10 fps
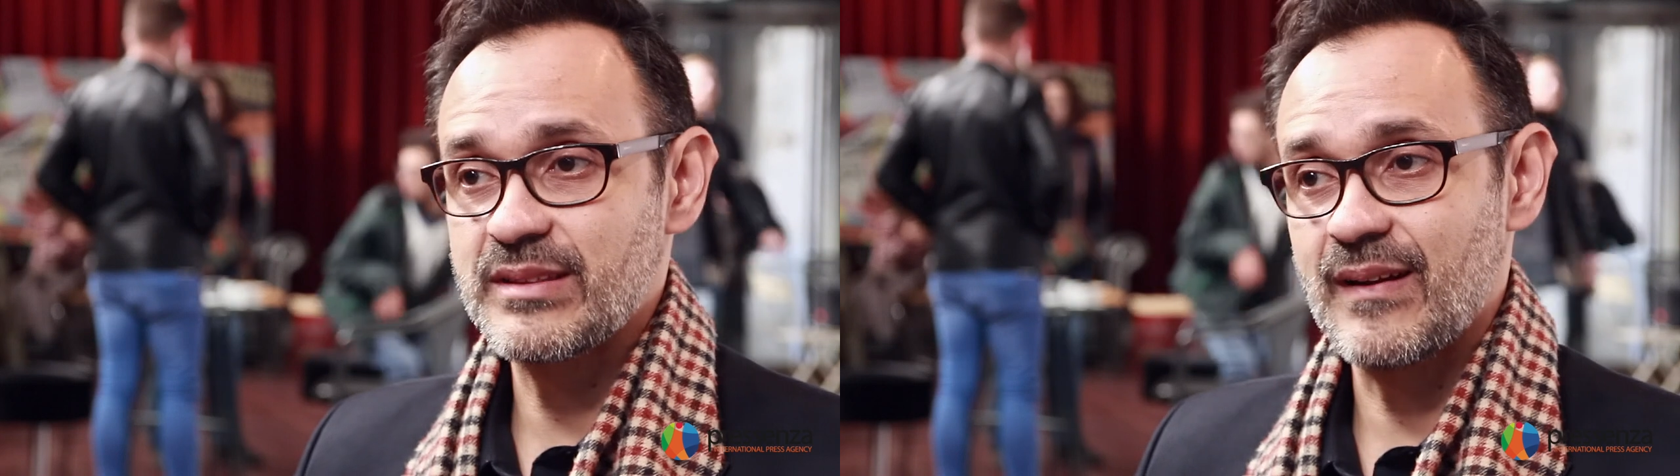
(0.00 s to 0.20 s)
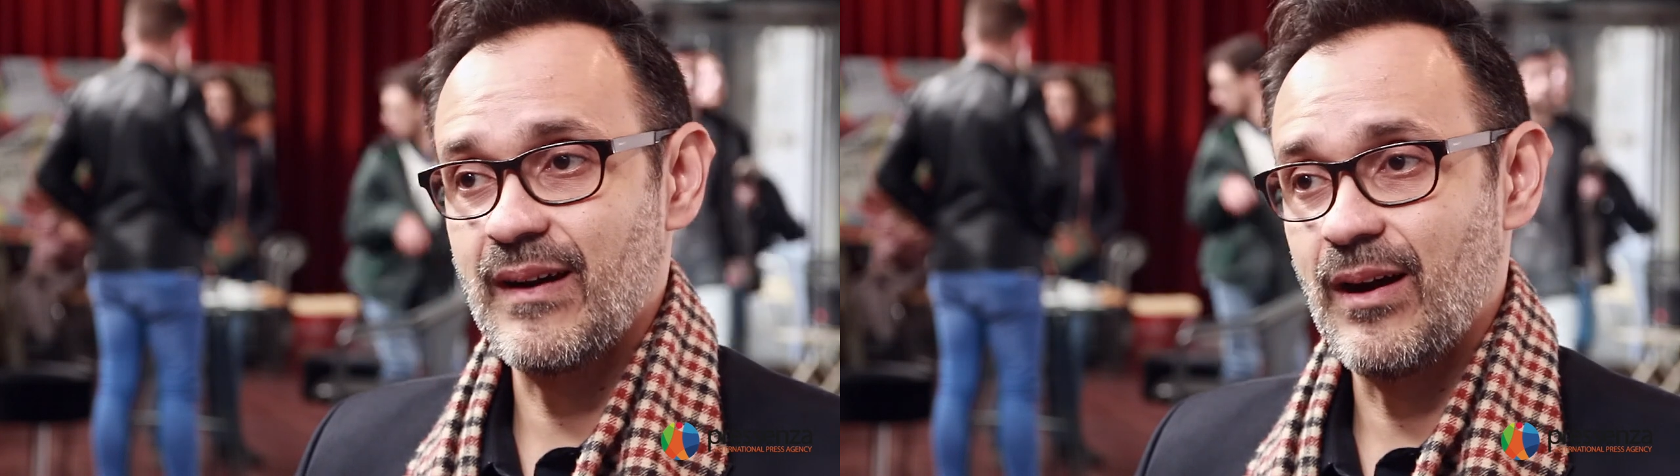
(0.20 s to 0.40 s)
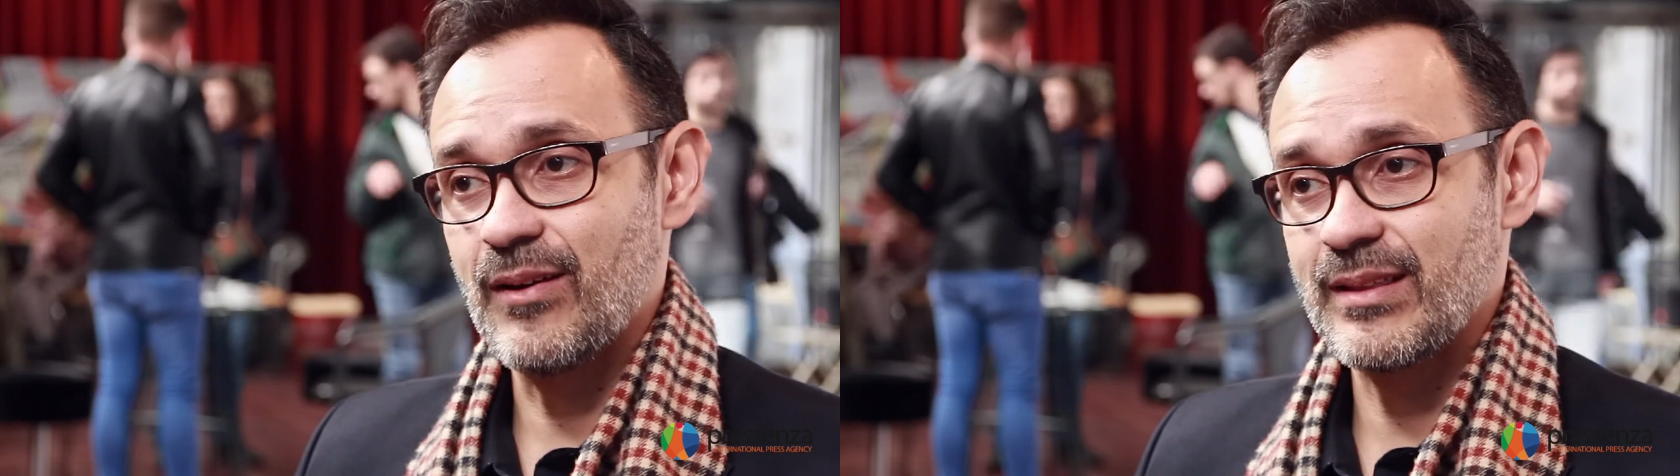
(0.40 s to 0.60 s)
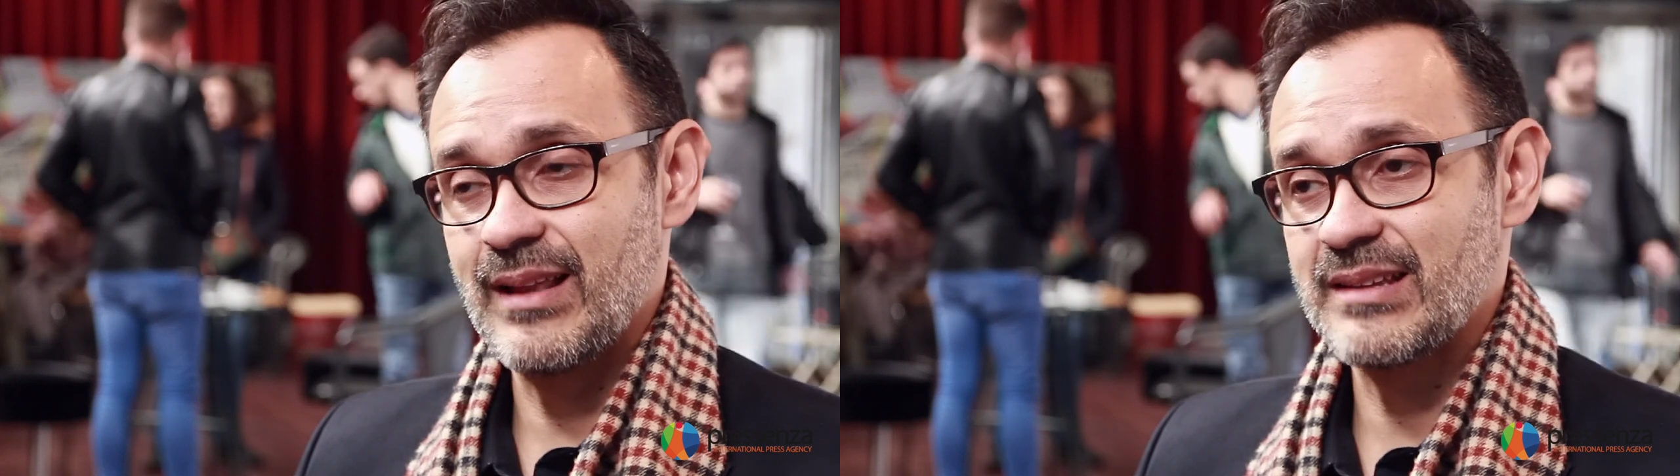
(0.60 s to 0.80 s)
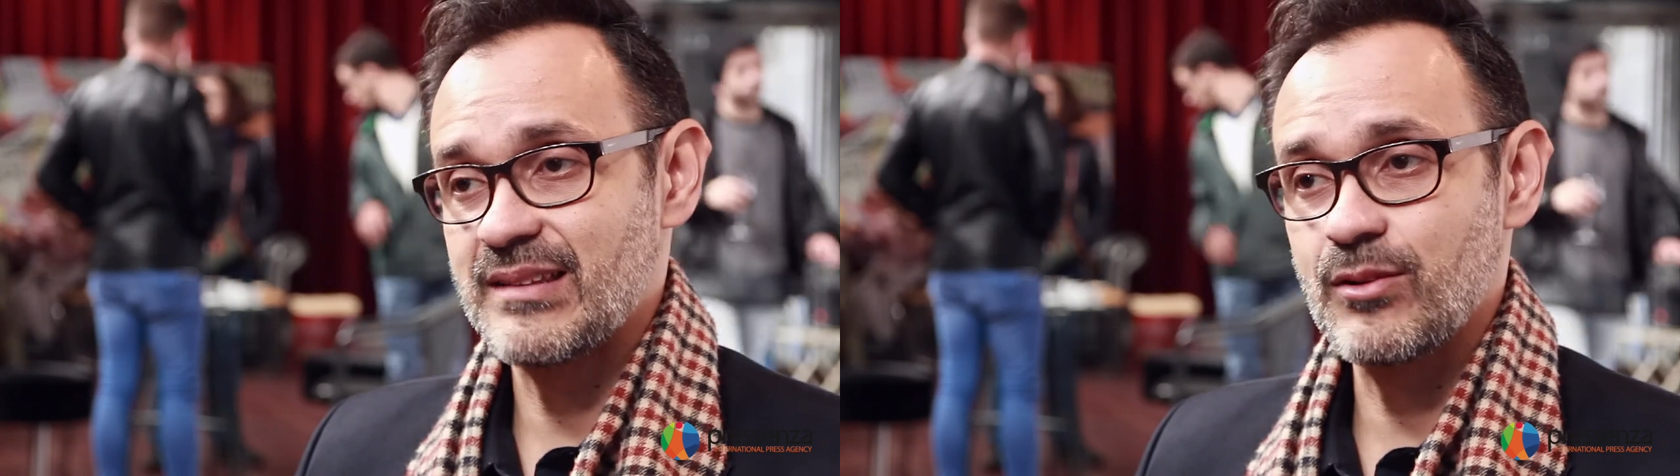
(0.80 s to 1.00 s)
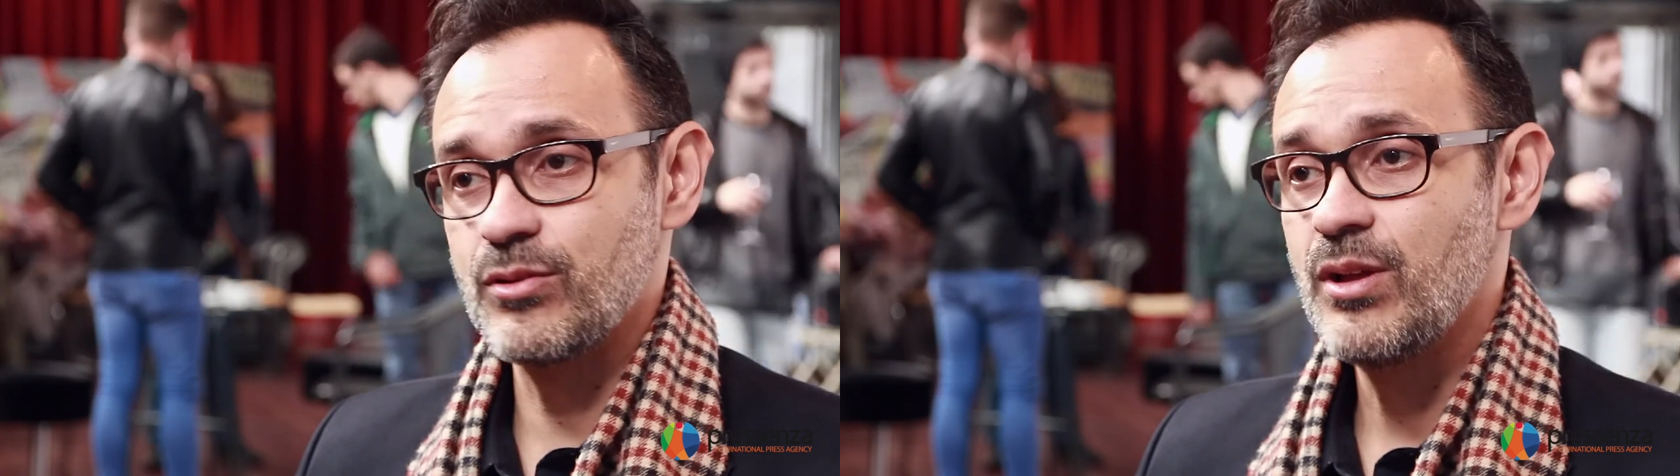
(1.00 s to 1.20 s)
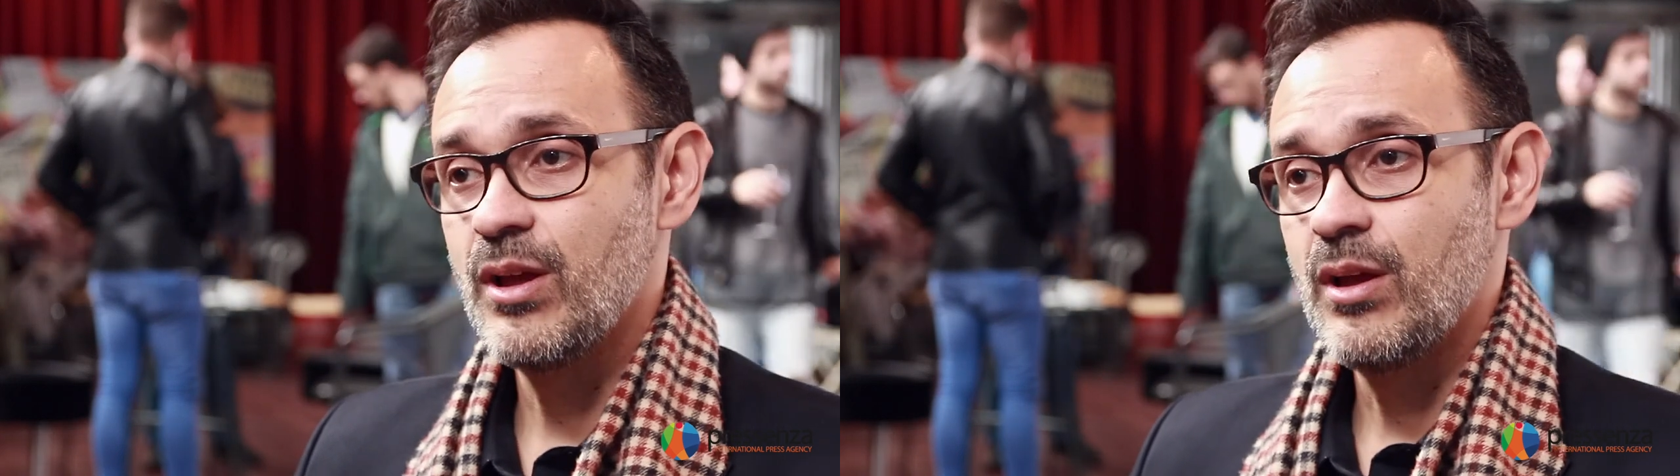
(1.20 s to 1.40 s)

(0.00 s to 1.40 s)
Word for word: y trabajadores de la salud